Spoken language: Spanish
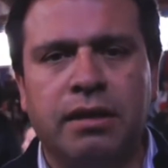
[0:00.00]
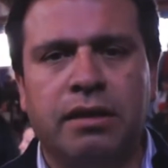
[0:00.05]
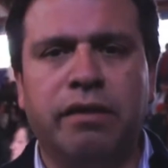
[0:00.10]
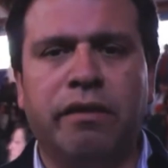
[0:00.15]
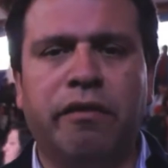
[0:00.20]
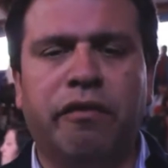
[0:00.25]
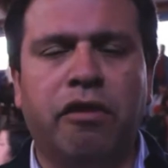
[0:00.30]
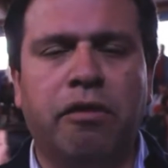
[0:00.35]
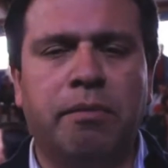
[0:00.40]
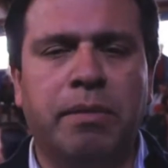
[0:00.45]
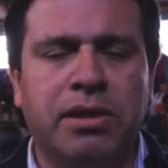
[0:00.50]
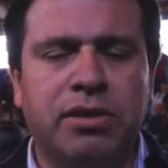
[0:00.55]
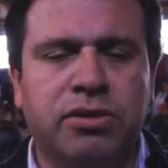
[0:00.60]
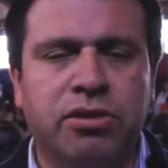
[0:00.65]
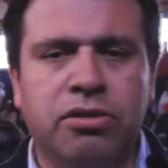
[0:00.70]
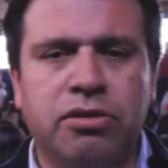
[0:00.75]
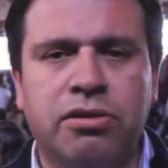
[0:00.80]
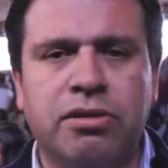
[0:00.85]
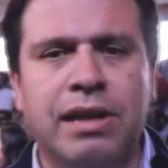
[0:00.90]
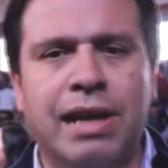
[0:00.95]
de
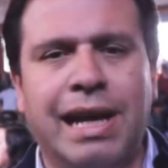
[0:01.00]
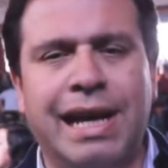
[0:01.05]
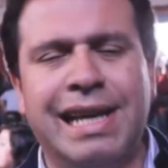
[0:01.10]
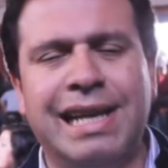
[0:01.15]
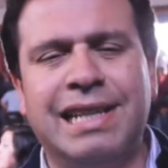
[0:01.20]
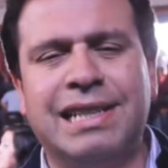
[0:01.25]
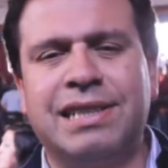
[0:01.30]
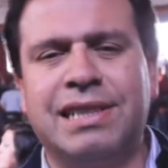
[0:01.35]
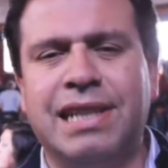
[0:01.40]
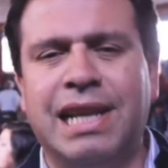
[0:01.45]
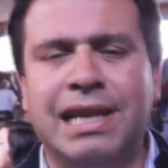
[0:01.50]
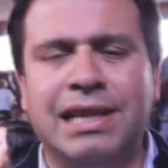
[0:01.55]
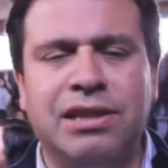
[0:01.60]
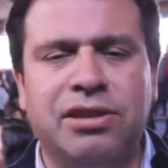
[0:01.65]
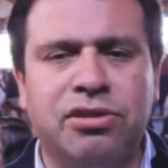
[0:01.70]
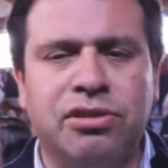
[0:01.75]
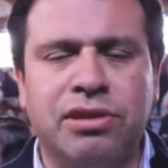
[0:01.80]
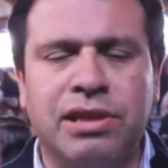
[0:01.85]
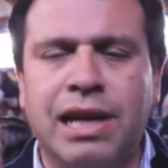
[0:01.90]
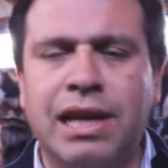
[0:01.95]
información extra,
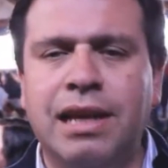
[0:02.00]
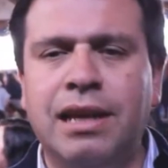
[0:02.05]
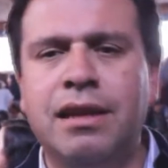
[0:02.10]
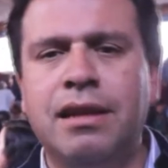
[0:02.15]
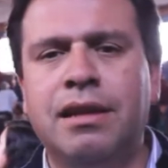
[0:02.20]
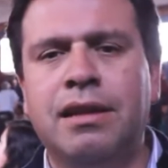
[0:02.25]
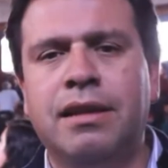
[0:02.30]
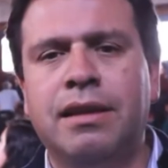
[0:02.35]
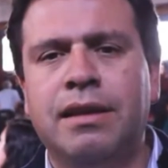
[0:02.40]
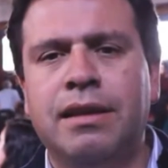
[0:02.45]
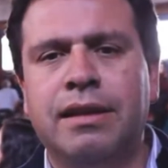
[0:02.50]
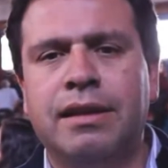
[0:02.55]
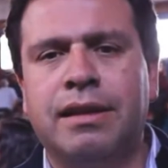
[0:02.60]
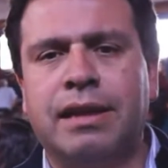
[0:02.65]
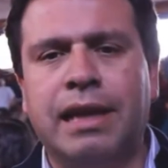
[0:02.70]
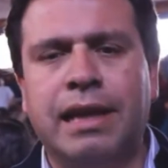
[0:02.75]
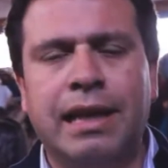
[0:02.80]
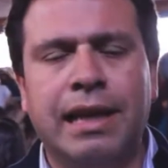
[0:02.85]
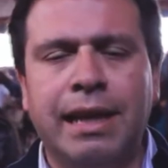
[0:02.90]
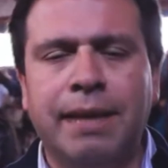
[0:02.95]
adicional,
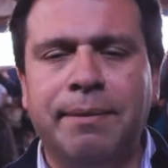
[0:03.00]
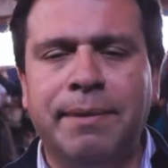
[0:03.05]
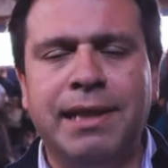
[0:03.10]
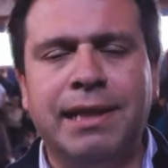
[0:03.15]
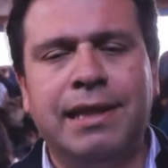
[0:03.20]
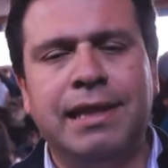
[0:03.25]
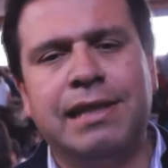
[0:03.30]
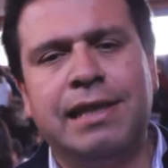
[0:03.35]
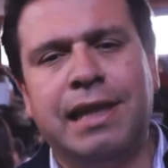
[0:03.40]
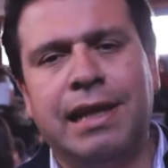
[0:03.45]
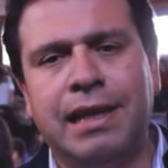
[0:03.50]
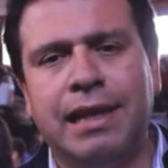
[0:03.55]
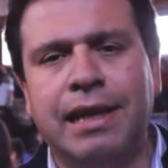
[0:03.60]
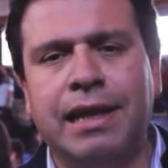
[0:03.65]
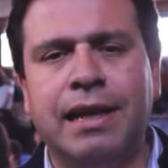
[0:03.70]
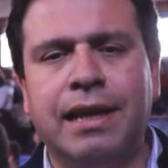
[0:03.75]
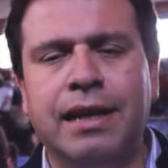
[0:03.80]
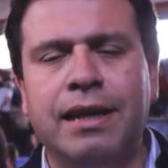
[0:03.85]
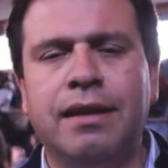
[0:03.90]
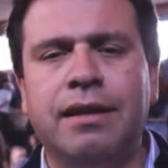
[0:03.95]
que claramente se
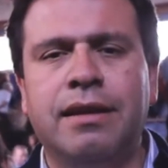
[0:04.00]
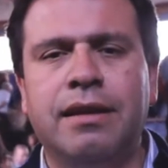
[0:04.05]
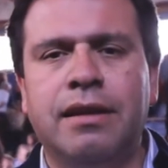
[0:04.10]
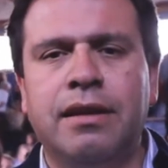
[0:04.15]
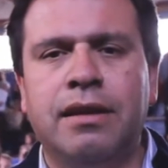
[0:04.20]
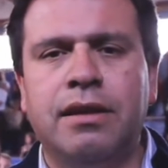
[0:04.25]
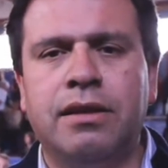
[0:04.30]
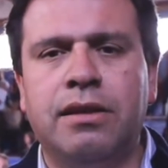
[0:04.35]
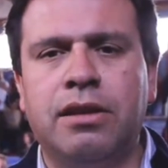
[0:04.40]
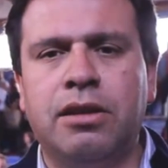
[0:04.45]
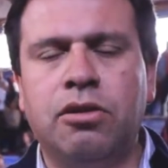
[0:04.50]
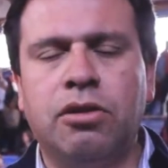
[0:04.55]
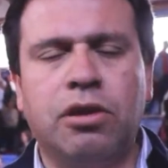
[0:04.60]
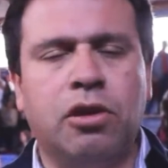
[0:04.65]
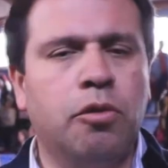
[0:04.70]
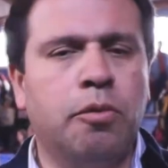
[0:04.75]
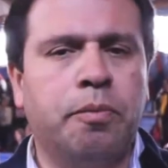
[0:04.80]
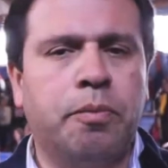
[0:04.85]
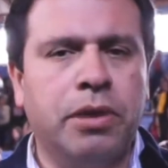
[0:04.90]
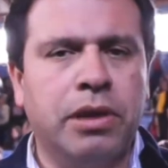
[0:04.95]
aleja de lo
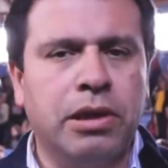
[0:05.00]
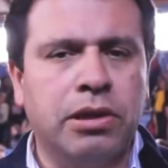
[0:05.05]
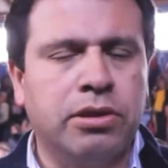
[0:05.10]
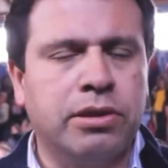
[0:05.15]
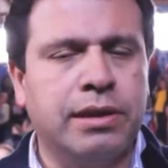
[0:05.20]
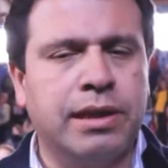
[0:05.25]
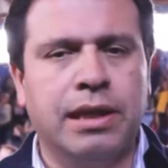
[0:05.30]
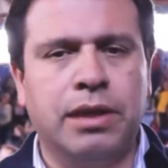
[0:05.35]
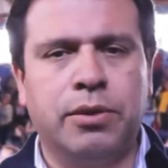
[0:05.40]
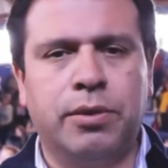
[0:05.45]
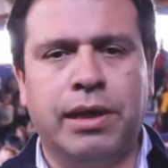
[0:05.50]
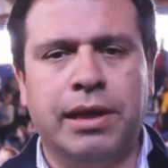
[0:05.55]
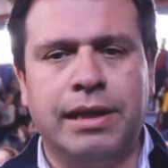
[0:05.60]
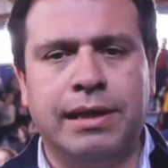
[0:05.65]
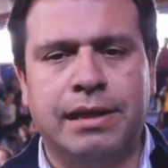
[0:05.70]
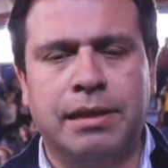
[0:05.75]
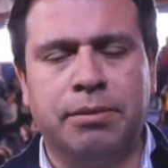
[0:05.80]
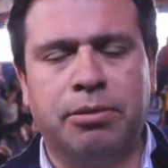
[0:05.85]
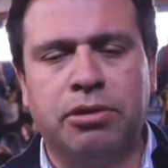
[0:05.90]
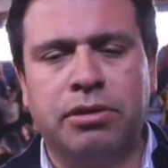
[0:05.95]
que es un proyecto de esta
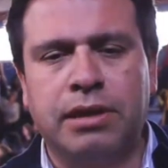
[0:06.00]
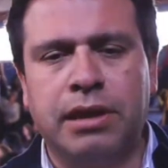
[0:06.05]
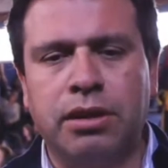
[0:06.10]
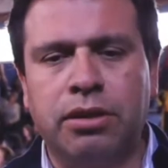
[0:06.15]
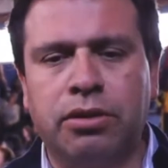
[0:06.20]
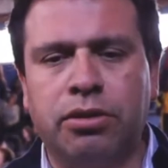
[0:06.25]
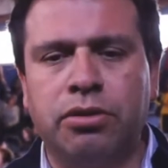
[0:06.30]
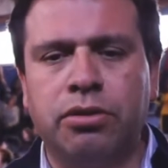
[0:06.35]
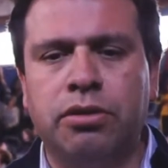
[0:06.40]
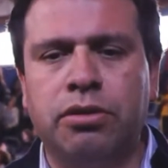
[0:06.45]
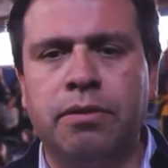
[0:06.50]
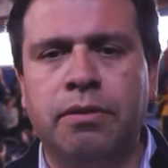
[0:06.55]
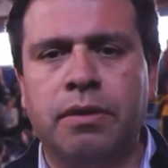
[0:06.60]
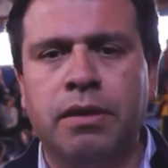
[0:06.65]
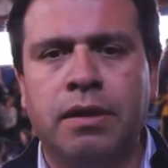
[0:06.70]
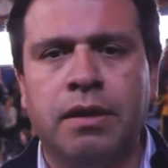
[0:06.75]
naturaleza y por tanto